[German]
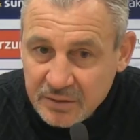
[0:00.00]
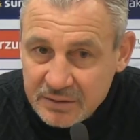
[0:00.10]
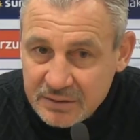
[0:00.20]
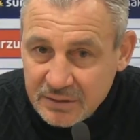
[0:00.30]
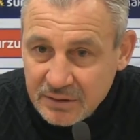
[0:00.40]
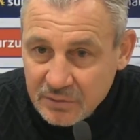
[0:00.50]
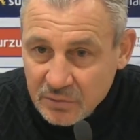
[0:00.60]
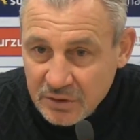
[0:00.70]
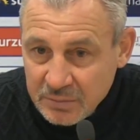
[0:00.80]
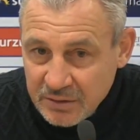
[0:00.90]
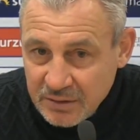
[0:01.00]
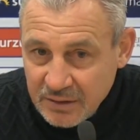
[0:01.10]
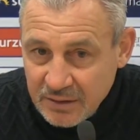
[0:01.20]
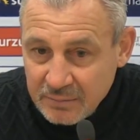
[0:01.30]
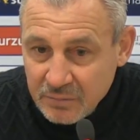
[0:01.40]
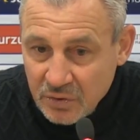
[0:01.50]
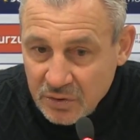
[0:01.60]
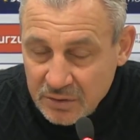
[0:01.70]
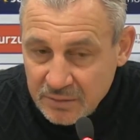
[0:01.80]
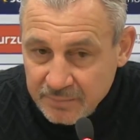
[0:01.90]
ist ja Nico Rible, der
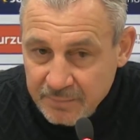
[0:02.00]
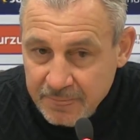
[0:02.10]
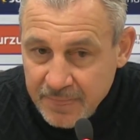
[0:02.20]
morgen